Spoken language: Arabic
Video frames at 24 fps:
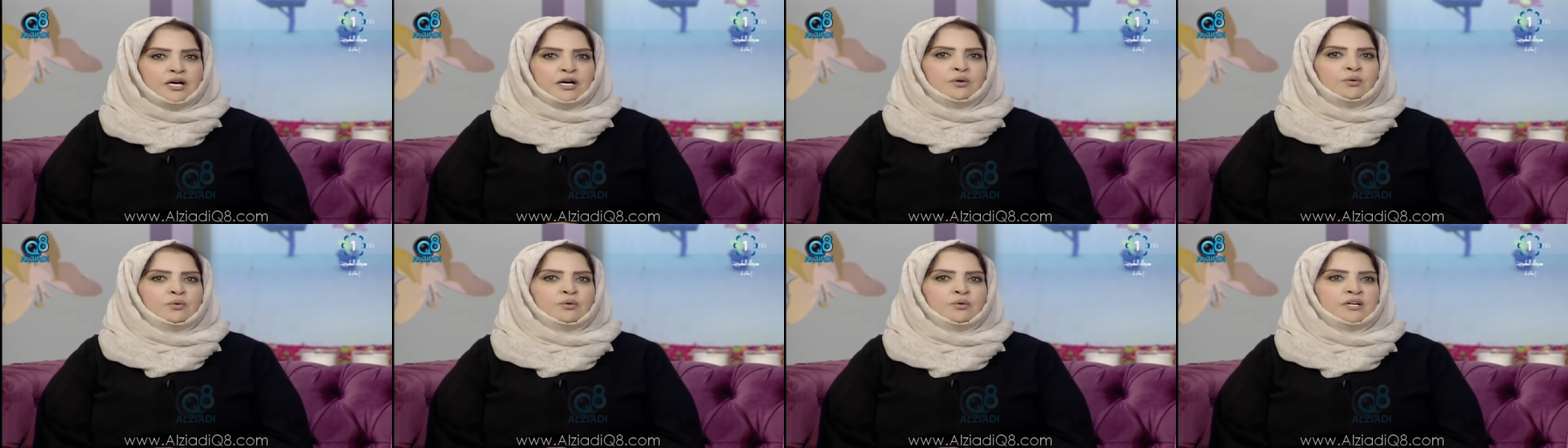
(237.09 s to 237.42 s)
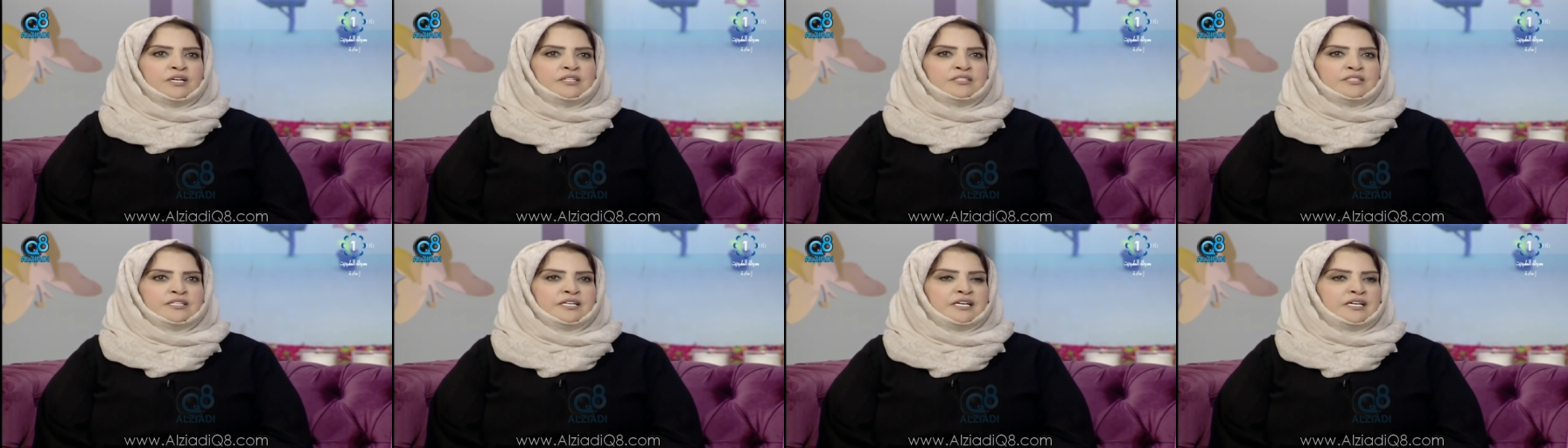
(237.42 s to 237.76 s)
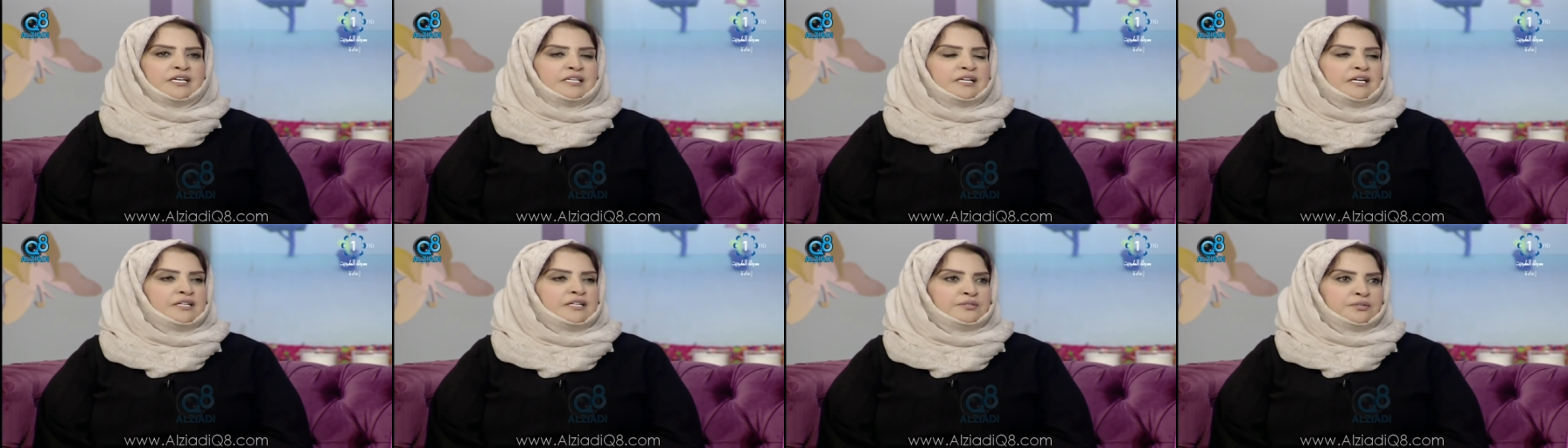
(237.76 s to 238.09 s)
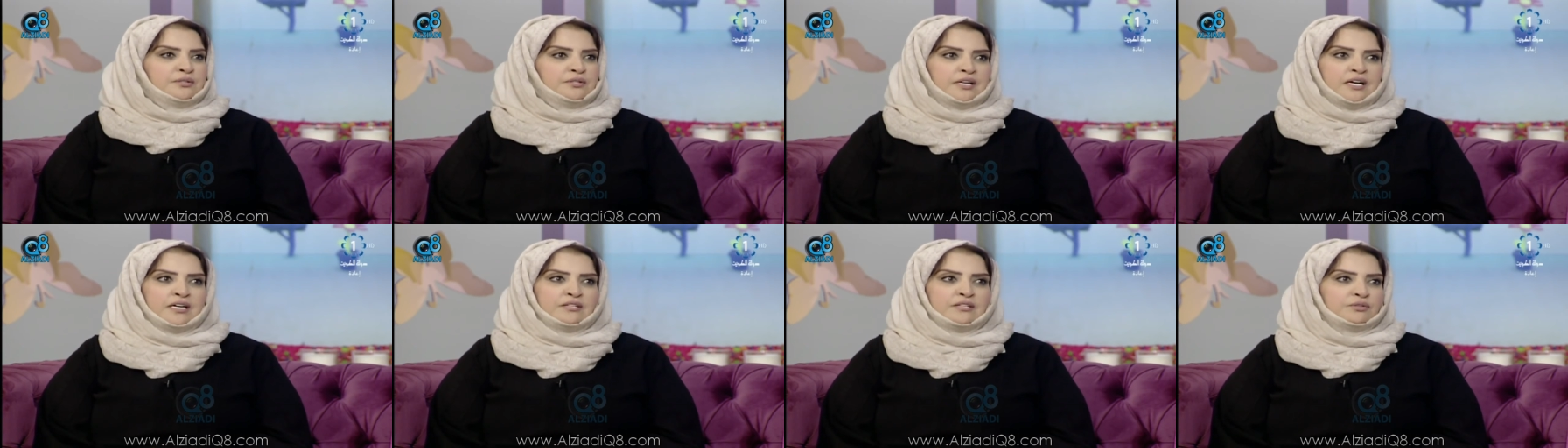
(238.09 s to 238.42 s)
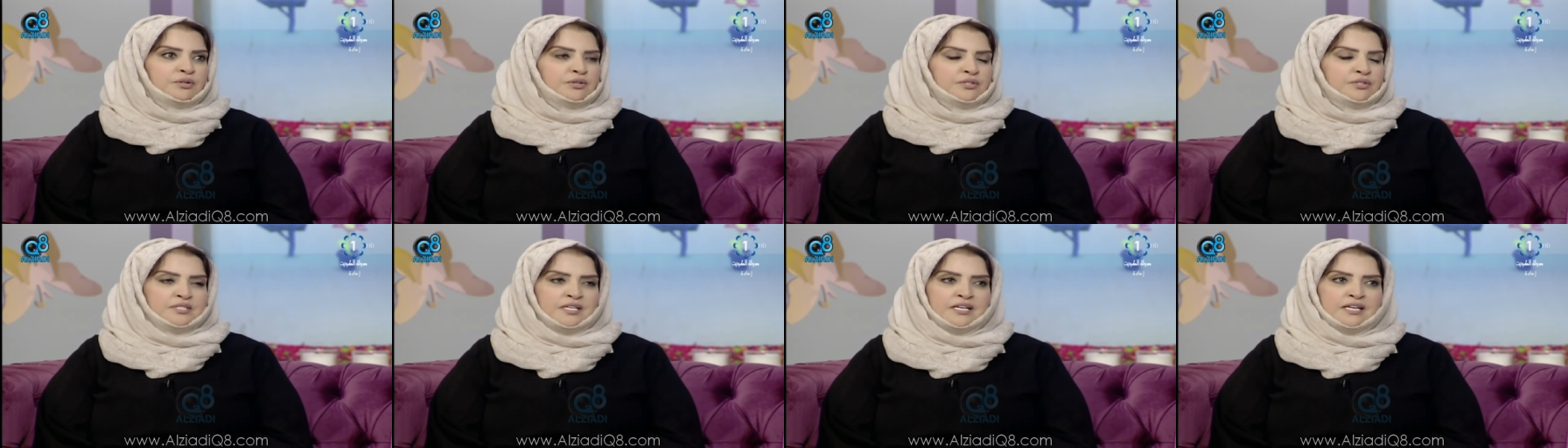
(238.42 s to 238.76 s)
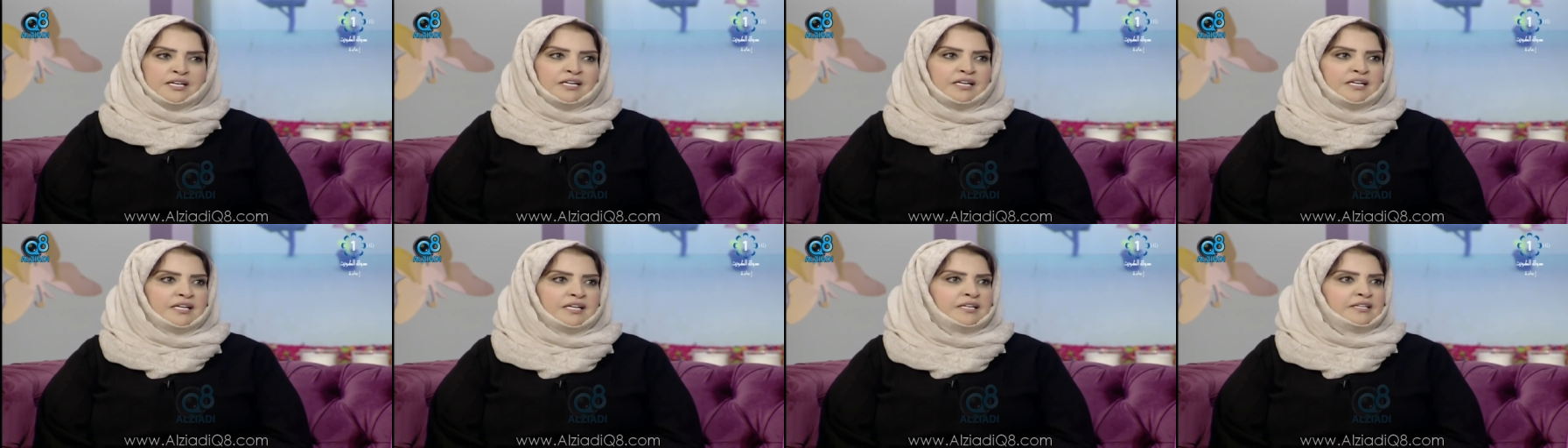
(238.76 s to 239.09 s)
او الاختراعات لا لا تحصر
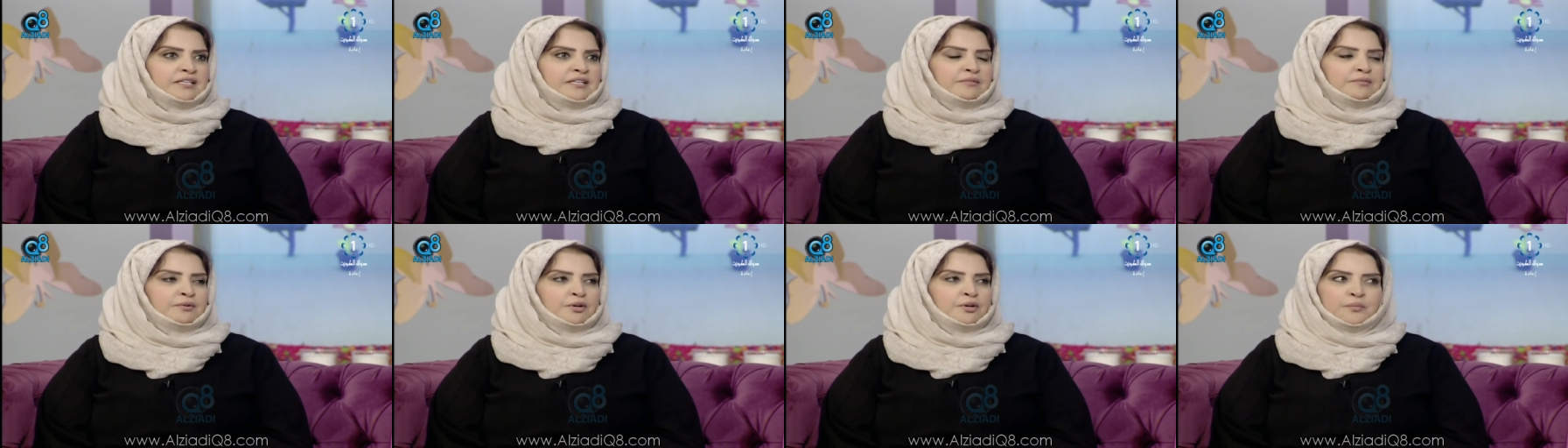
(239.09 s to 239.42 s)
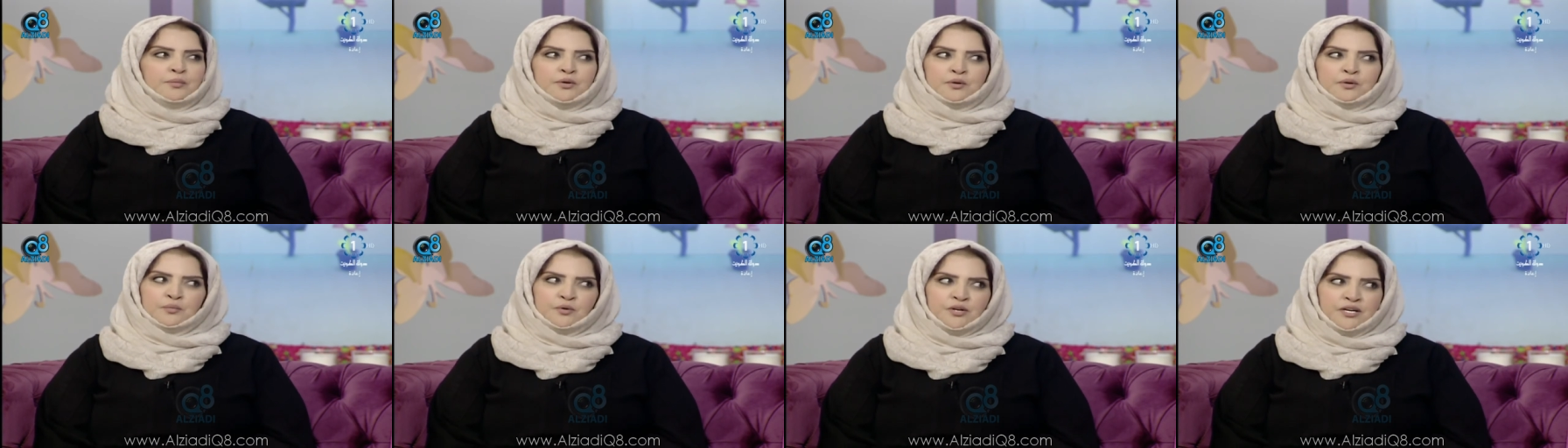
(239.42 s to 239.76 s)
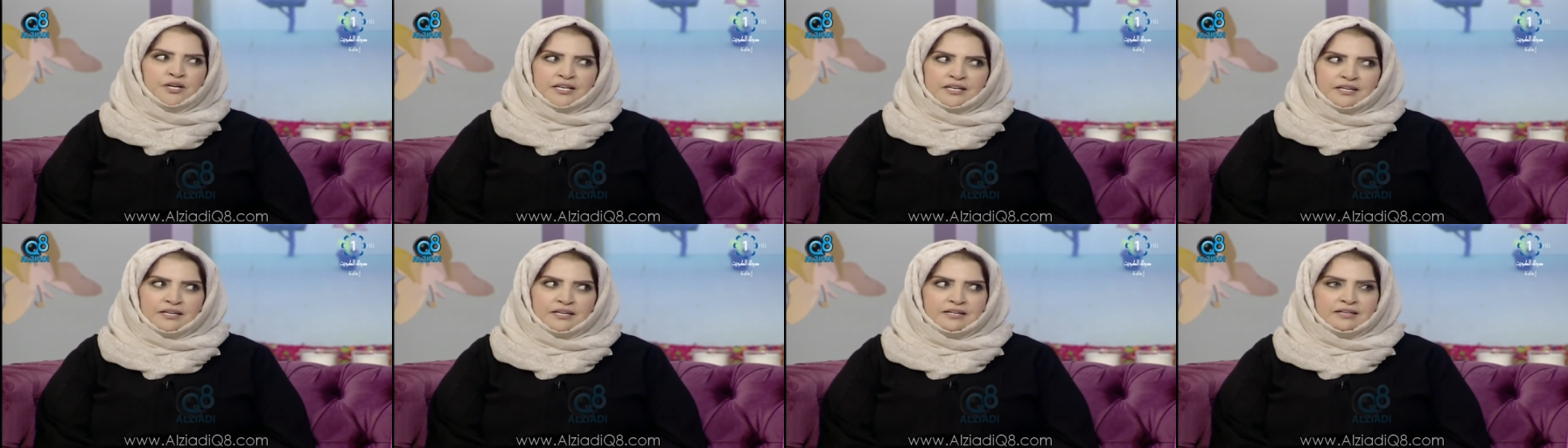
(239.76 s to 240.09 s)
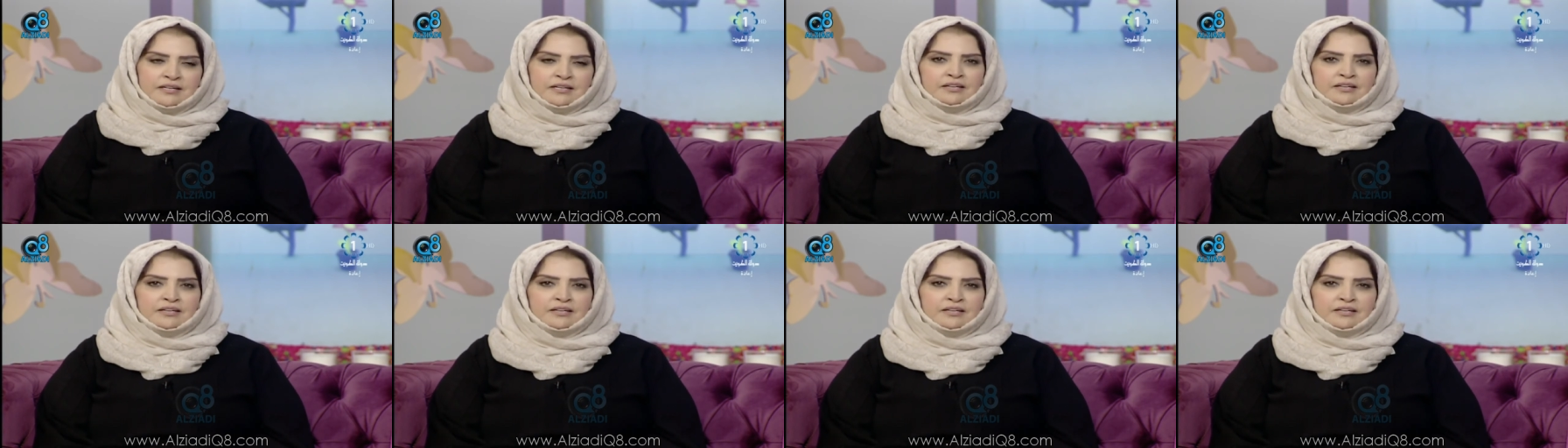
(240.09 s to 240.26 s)
على انه بعمر معين